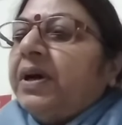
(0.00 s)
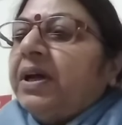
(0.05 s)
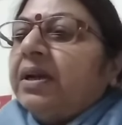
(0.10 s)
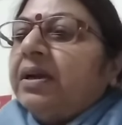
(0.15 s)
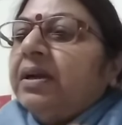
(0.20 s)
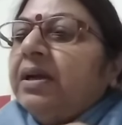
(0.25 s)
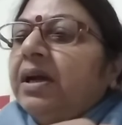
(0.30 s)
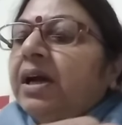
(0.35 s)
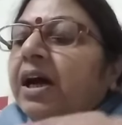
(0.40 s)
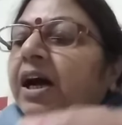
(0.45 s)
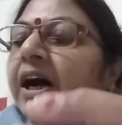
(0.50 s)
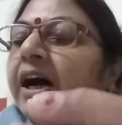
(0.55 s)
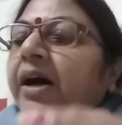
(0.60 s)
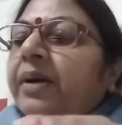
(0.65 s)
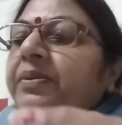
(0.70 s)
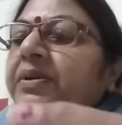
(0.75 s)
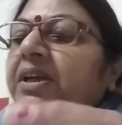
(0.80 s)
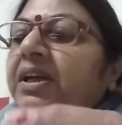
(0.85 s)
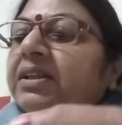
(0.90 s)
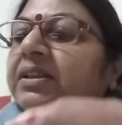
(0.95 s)
पर
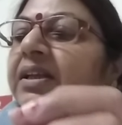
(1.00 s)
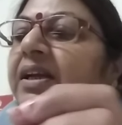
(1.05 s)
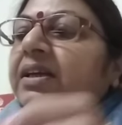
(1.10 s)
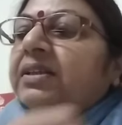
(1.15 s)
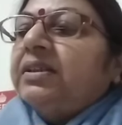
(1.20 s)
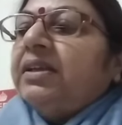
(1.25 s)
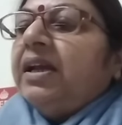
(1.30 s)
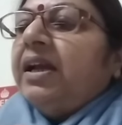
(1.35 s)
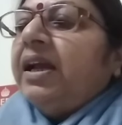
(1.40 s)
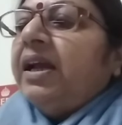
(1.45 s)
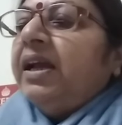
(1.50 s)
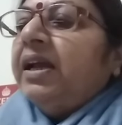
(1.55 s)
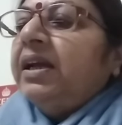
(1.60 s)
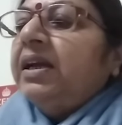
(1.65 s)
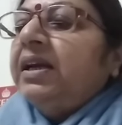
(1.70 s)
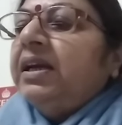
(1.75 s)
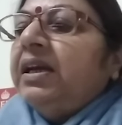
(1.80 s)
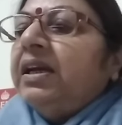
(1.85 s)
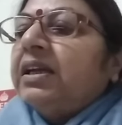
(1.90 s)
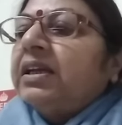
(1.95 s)
हम ये देखते हैं
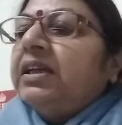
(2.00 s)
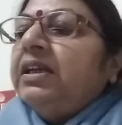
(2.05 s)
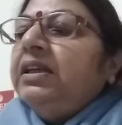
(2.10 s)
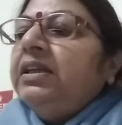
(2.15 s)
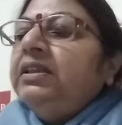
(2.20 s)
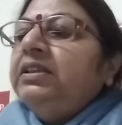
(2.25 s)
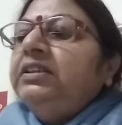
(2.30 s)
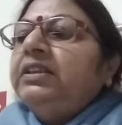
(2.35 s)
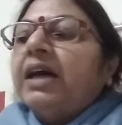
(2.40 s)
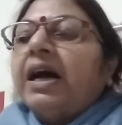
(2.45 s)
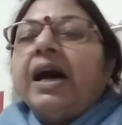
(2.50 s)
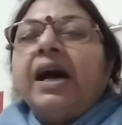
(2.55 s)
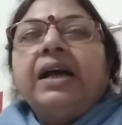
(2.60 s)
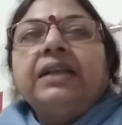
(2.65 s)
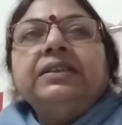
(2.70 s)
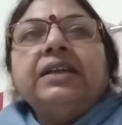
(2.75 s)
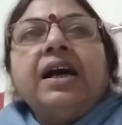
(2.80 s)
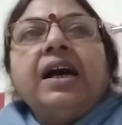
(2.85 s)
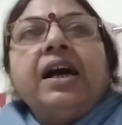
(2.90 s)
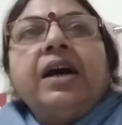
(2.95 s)
कि जहाँ
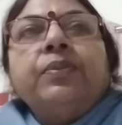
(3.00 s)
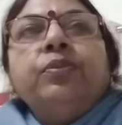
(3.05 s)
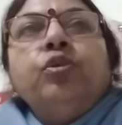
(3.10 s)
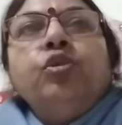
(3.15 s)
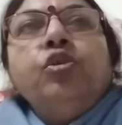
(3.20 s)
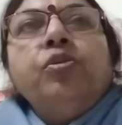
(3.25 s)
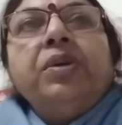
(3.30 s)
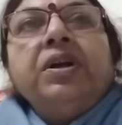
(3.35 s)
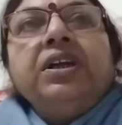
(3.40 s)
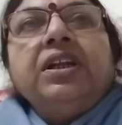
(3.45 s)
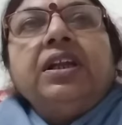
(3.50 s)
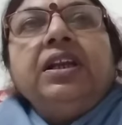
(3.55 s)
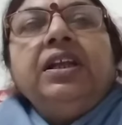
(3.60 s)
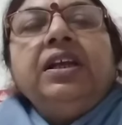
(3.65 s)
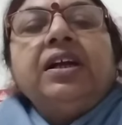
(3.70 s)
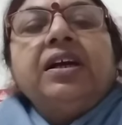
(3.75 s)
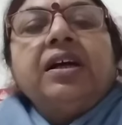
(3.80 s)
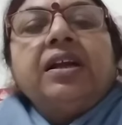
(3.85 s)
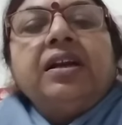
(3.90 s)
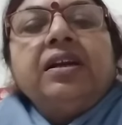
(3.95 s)
जहाँ
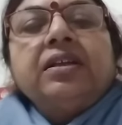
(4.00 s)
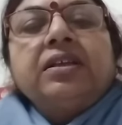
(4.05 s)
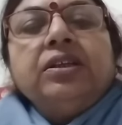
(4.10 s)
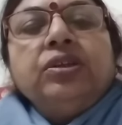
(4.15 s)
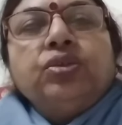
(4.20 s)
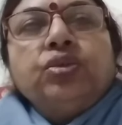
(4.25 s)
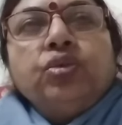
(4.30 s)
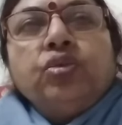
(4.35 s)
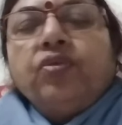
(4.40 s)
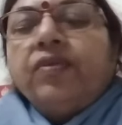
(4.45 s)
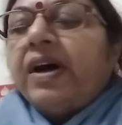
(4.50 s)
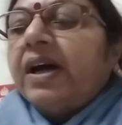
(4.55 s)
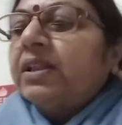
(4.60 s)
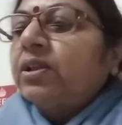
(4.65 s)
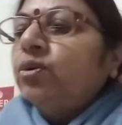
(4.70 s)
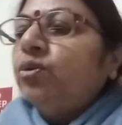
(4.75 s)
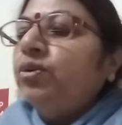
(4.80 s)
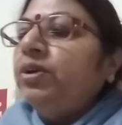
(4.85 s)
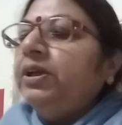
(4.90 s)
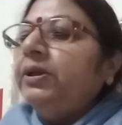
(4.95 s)
भूमंडलीकरण की
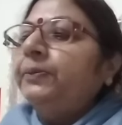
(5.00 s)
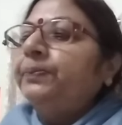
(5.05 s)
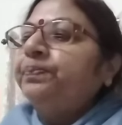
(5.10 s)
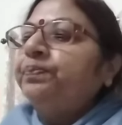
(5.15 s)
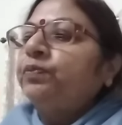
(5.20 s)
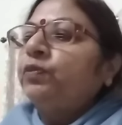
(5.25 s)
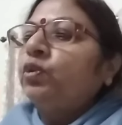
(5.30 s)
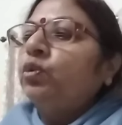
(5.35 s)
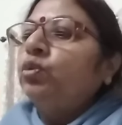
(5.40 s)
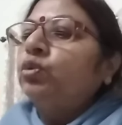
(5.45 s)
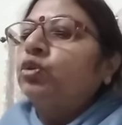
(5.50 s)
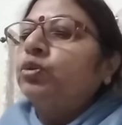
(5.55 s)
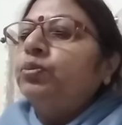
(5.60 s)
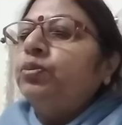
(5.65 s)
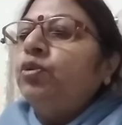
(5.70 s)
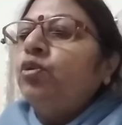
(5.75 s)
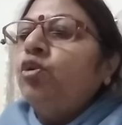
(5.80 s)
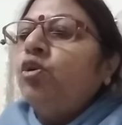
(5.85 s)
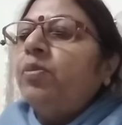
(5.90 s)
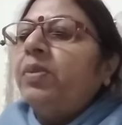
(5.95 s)
शुरुआत हुई उस
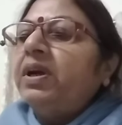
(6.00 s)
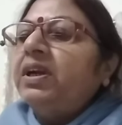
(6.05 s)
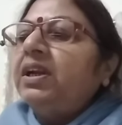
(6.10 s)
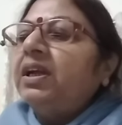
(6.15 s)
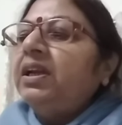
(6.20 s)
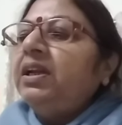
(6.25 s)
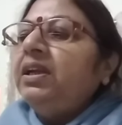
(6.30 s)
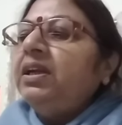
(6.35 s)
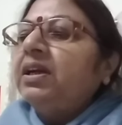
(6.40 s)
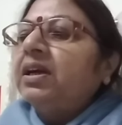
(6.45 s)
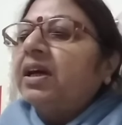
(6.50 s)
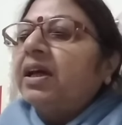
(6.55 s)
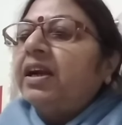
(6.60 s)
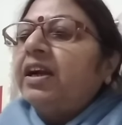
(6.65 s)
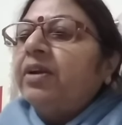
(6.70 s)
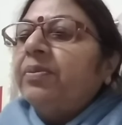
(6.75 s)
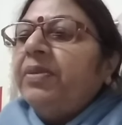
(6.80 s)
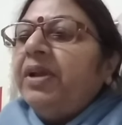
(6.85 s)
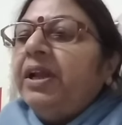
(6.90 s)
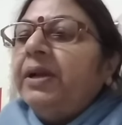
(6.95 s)

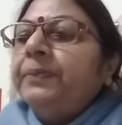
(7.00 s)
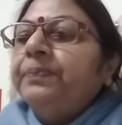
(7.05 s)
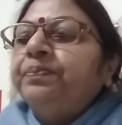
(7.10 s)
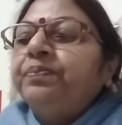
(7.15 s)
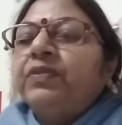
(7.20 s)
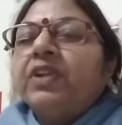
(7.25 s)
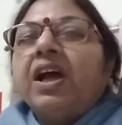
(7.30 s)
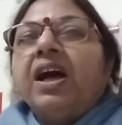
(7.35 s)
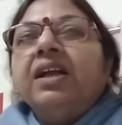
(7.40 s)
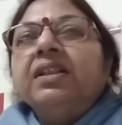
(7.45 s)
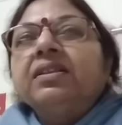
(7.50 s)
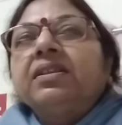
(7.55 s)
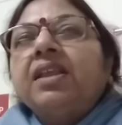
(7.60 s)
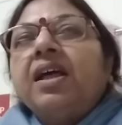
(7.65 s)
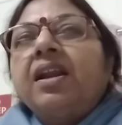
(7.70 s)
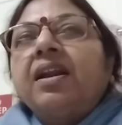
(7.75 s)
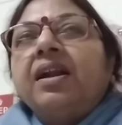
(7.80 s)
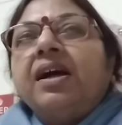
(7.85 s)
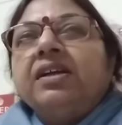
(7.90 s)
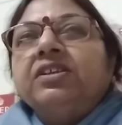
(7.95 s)
भूमंडलीकरण में
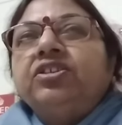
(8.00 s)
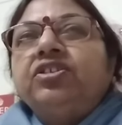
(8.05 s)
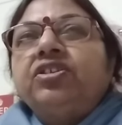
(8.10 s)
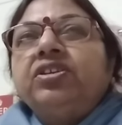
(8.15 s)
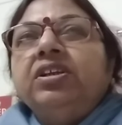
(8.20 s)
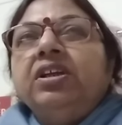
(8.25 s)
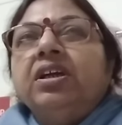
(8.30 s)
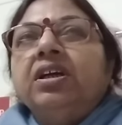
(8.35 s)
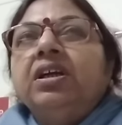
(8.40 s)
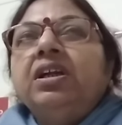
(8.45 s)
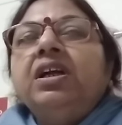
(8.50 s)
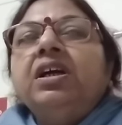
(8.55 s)
अंतर्राष्ट्रीय